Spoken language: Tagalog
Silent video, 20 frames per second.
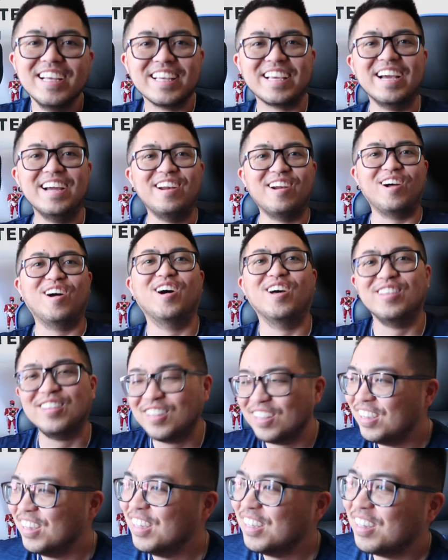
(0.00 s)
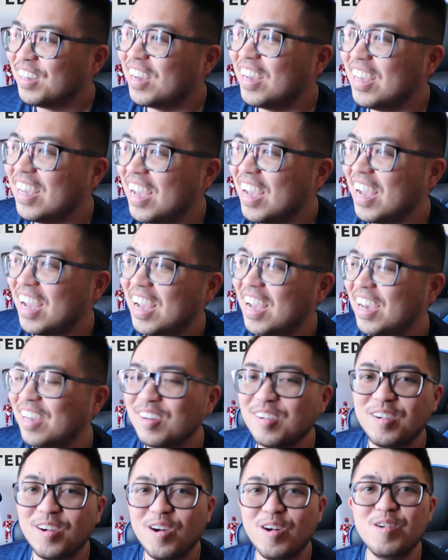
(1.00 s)
Ganon. Kaya, I
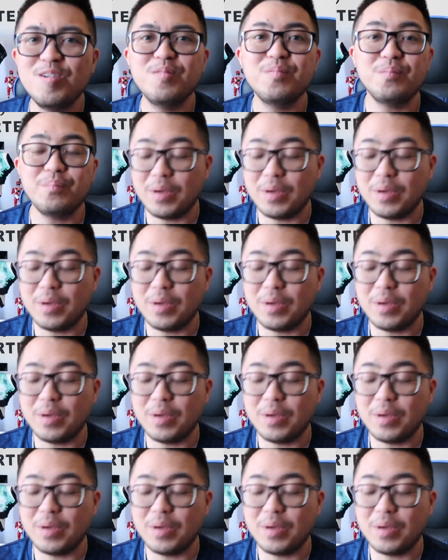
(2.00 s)
don't know.